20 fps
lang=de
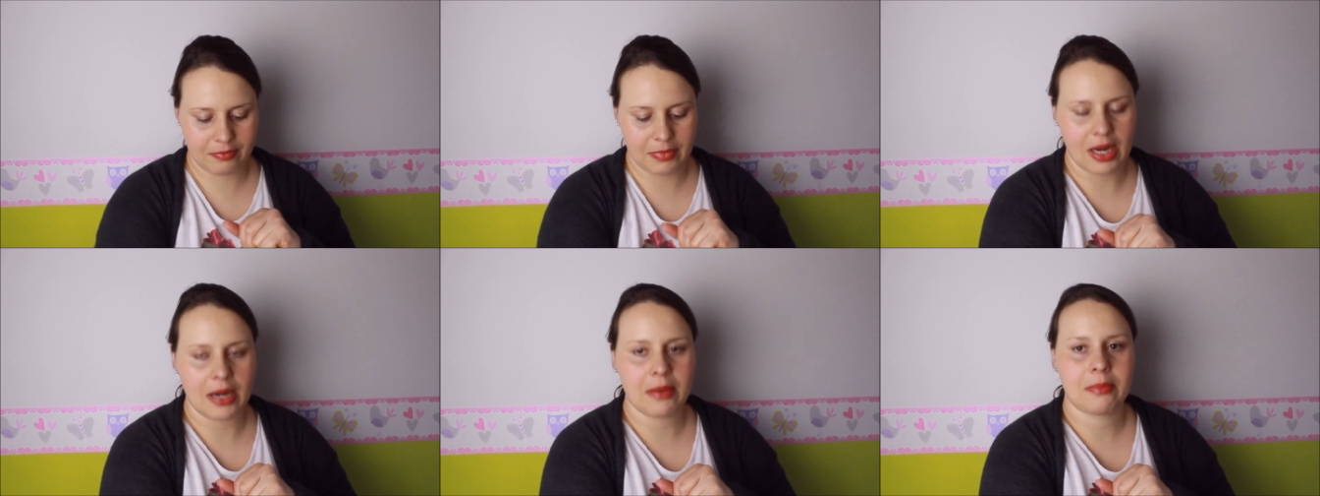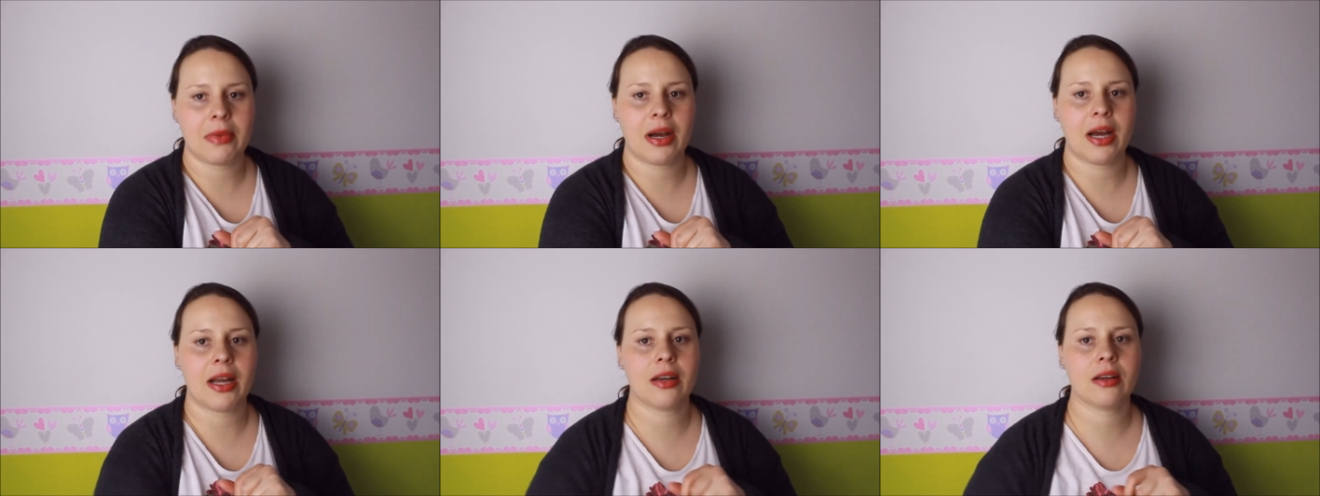
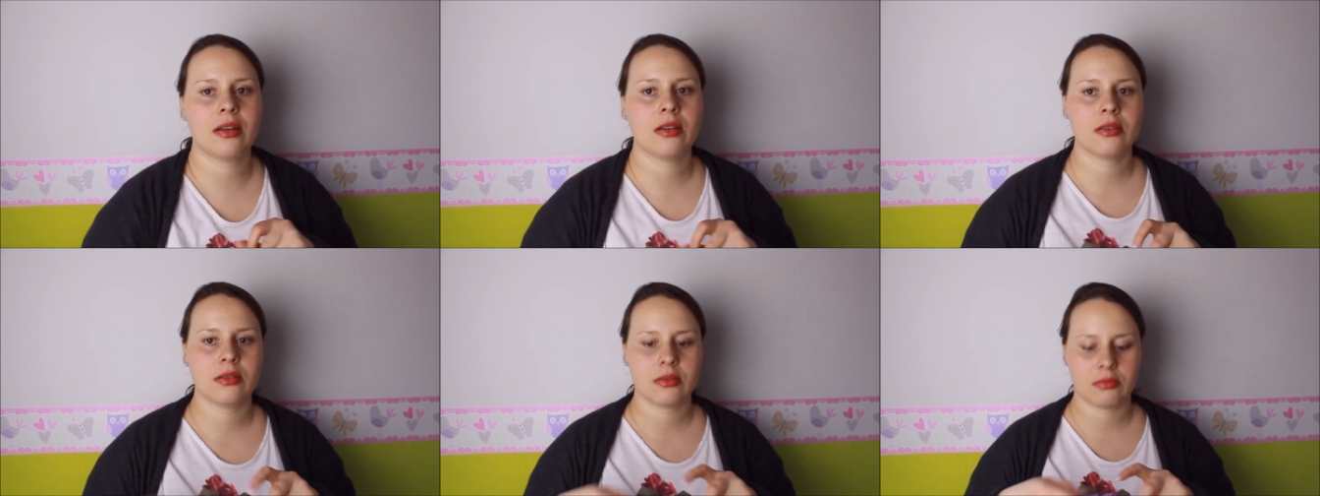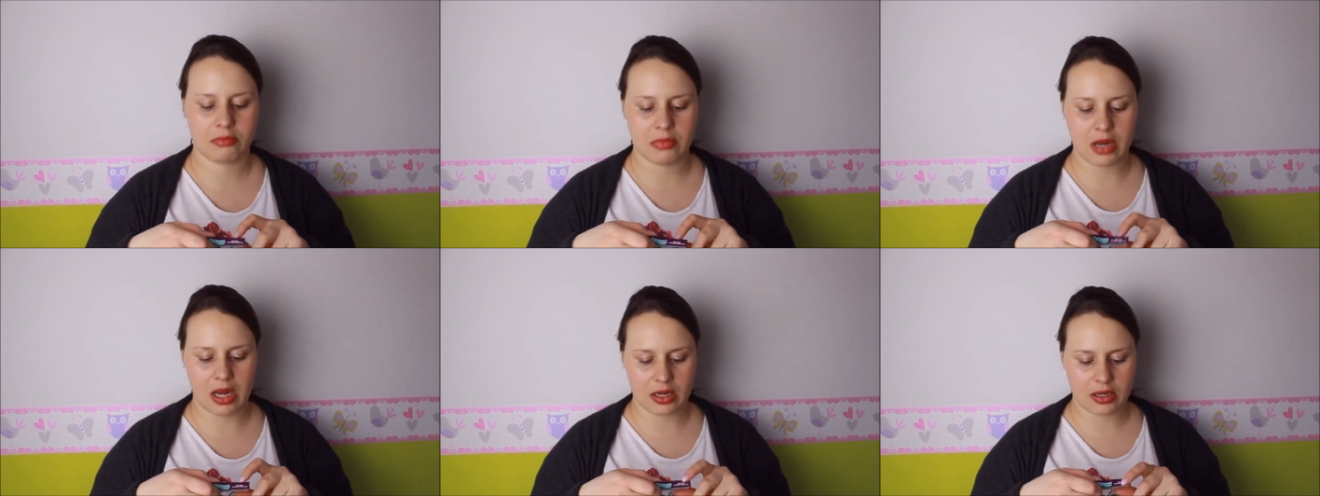Mein Mann
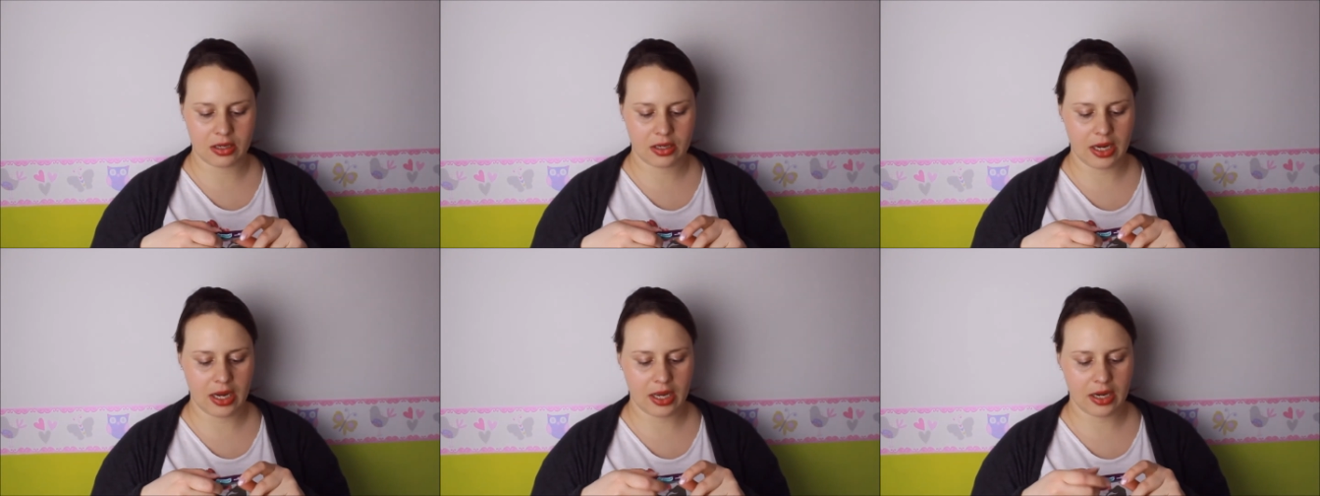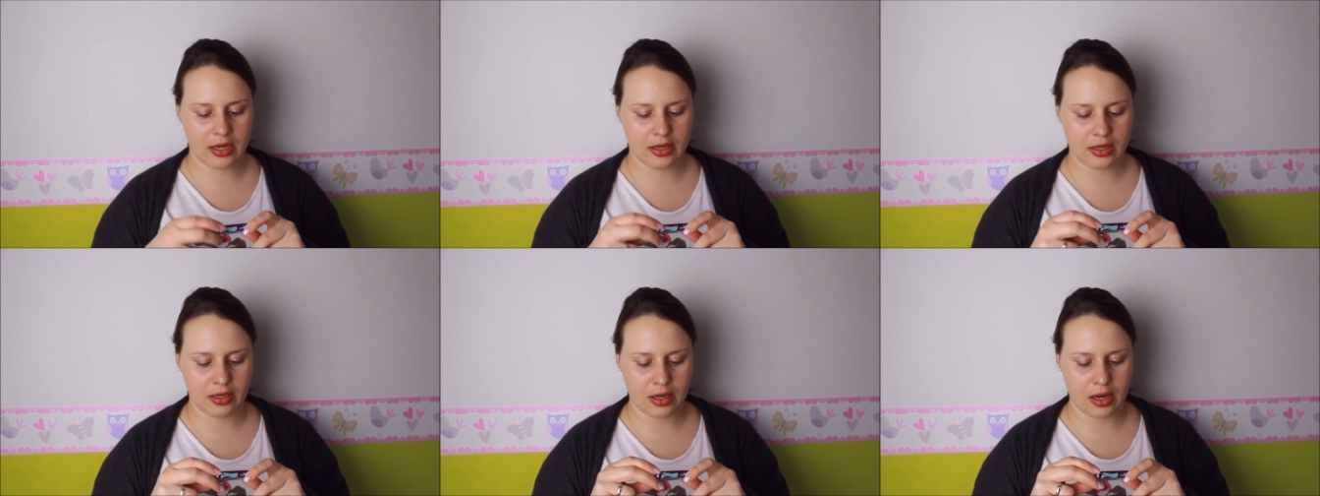mag
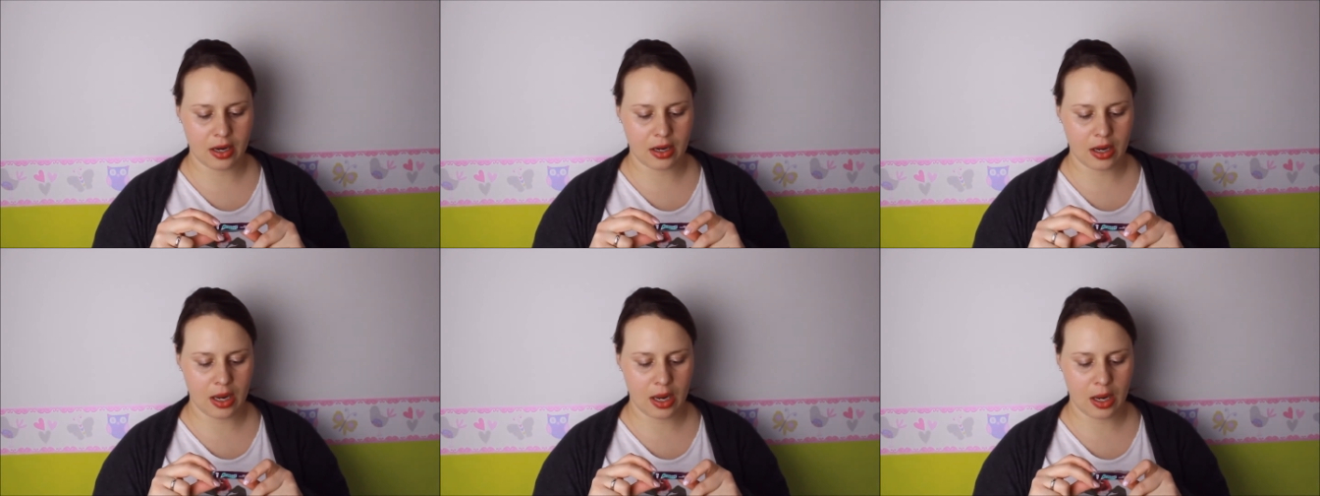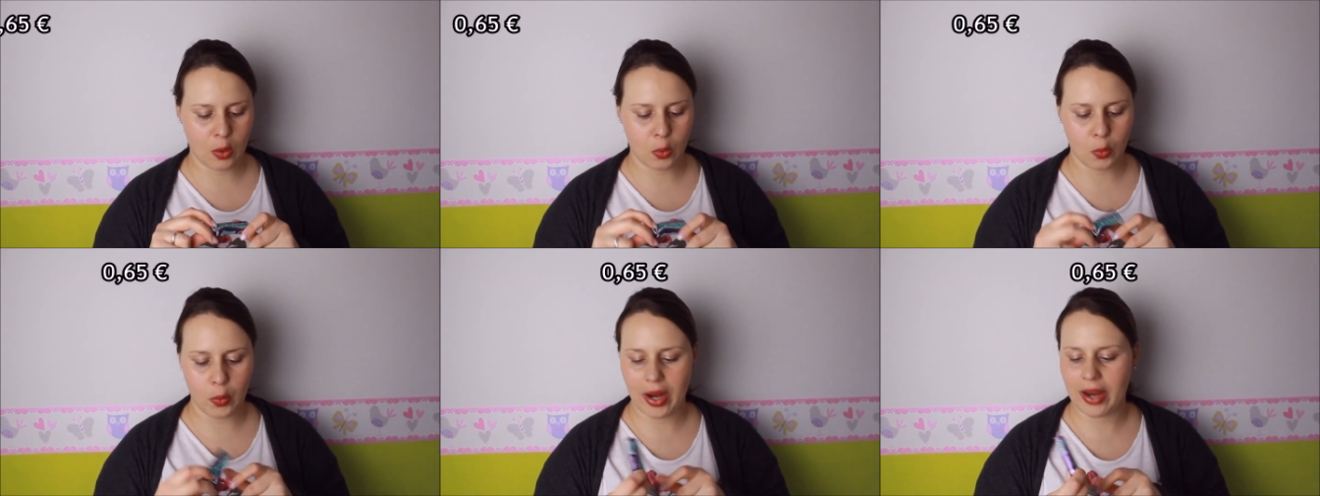gerne die
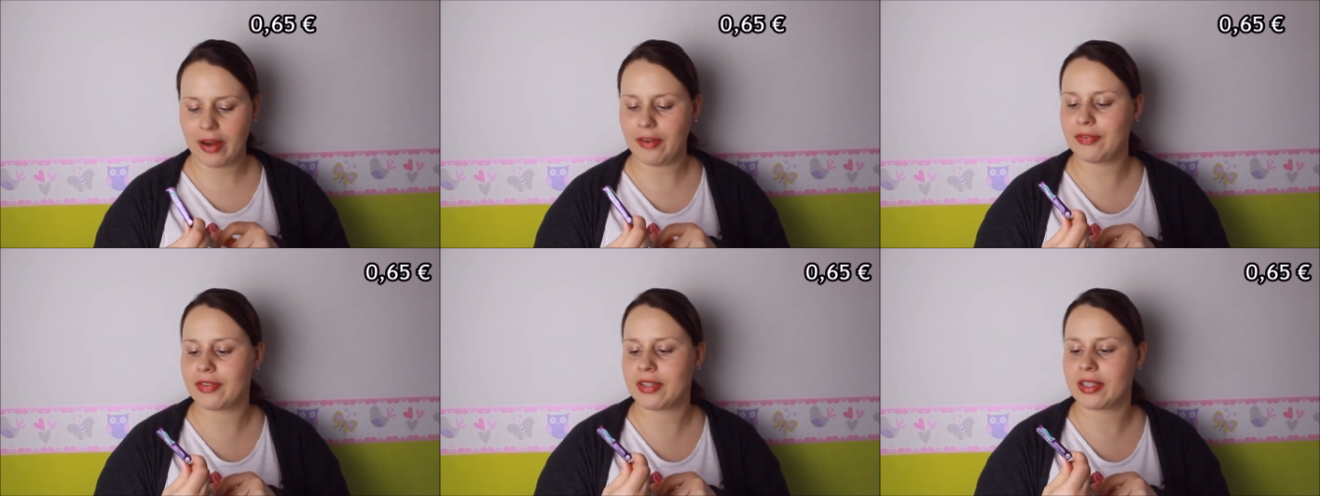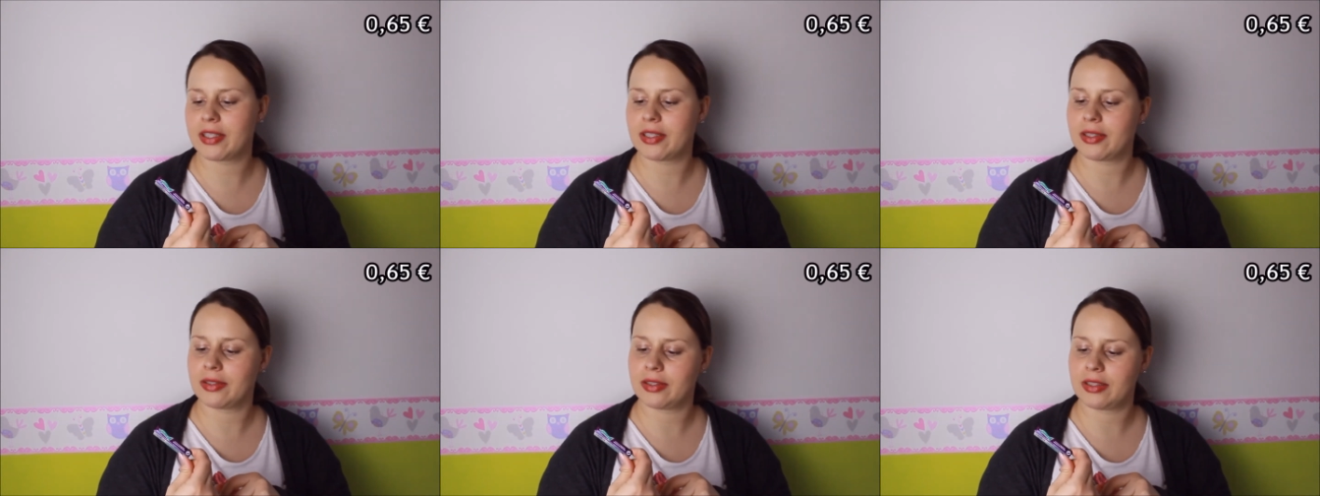
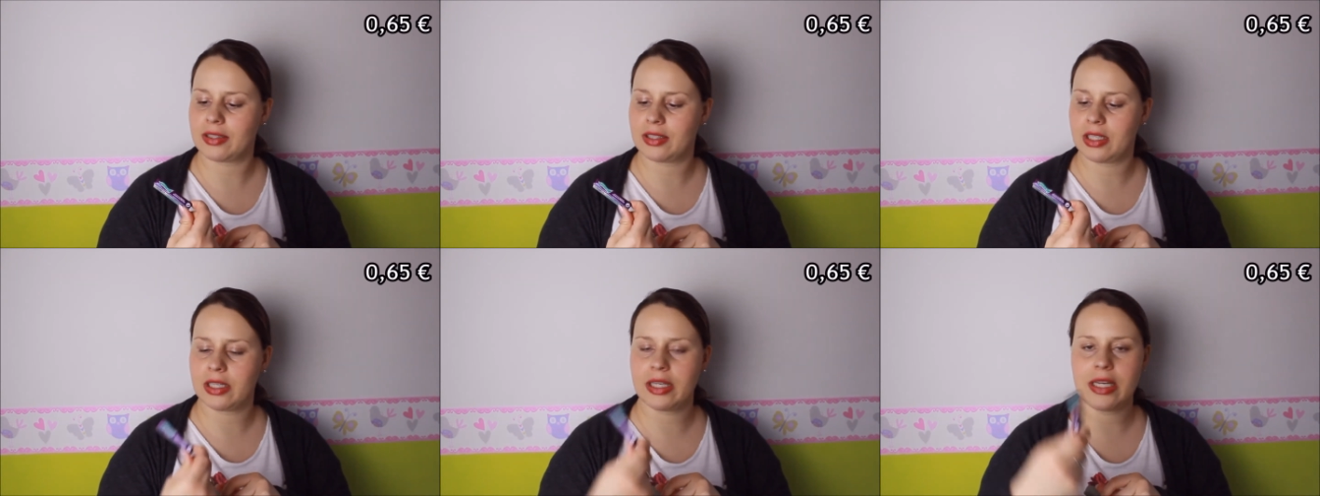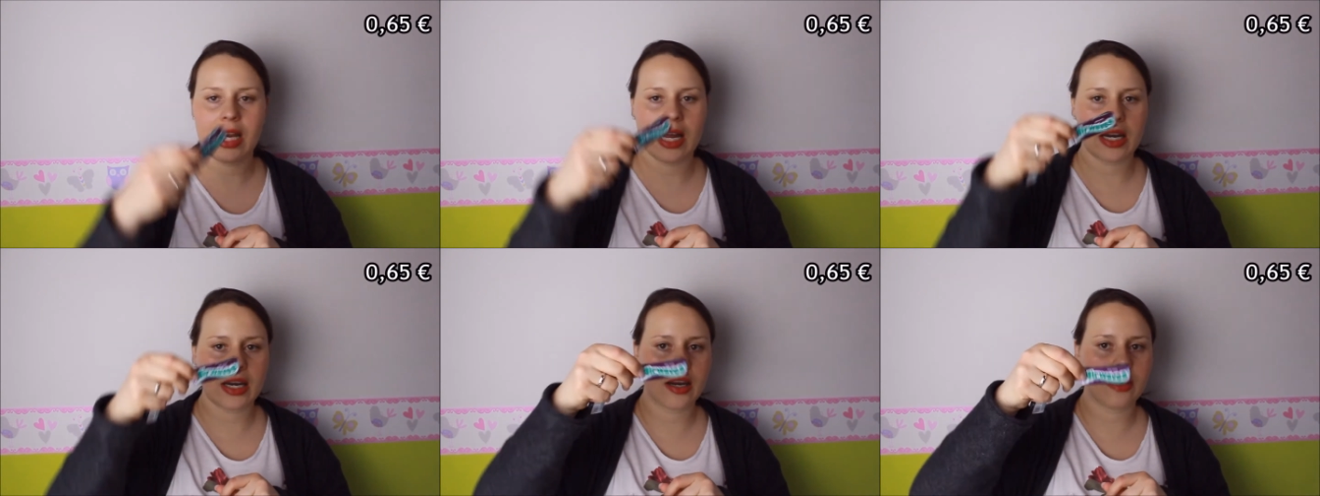Airwaves, diese
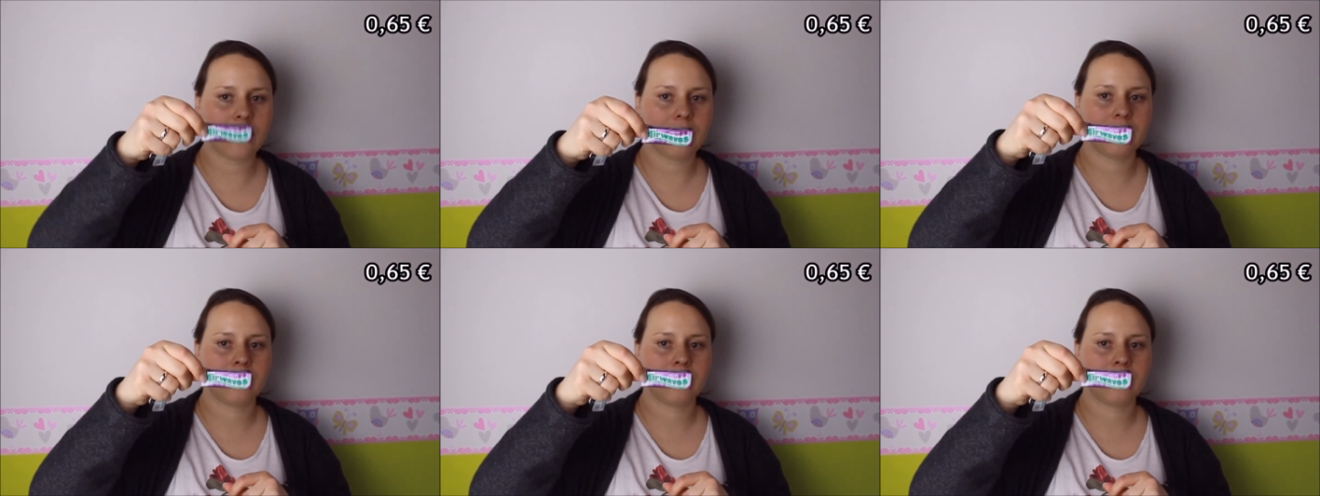lilanen.